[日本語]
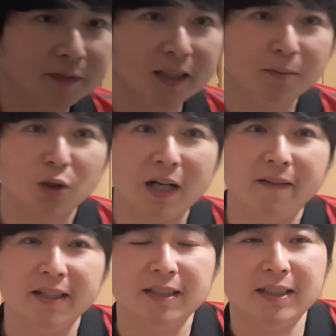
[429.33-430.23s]
まあでも、代
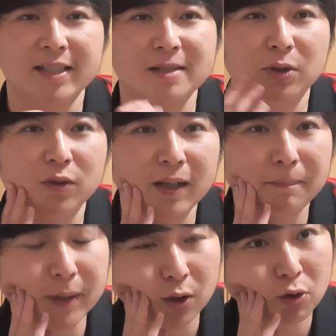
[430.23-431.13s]
わりで出た柴とは
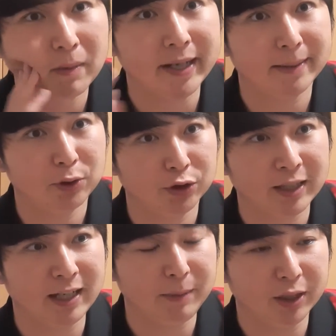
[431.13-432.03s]
やっぱりこう前に向く
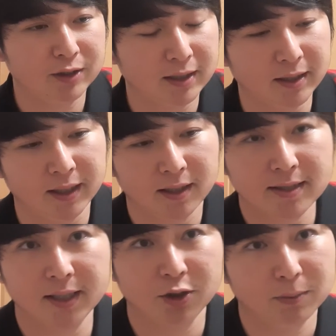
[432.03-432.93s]
タイミングだったり、逆
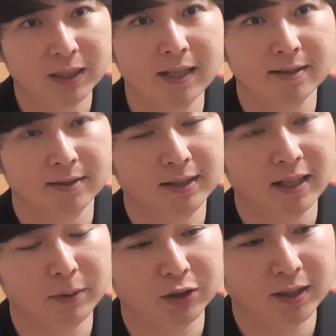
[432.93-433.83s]
サイドにターンする
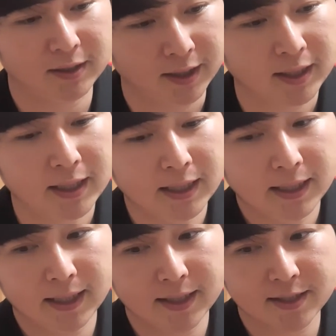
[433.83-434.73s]
タイミングだったり、
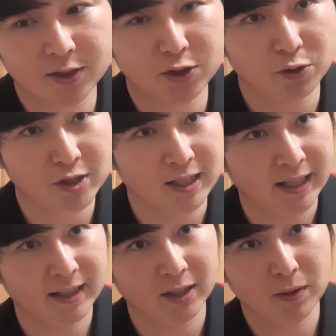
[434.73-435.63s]
えー、スルーをして
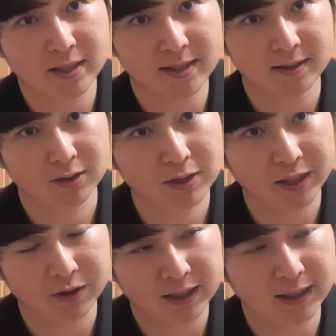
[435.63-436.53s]
ね、あの、ワンツーで裏
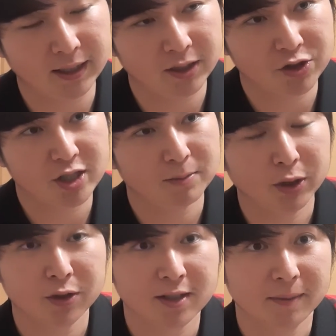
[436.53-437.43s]
に抜けたりっていうシーンも
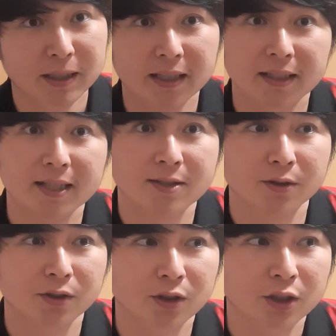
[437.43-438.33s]
いくつか見られて、そ
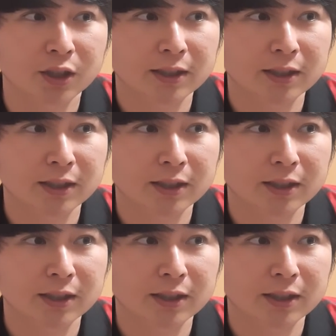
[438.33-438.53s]
の、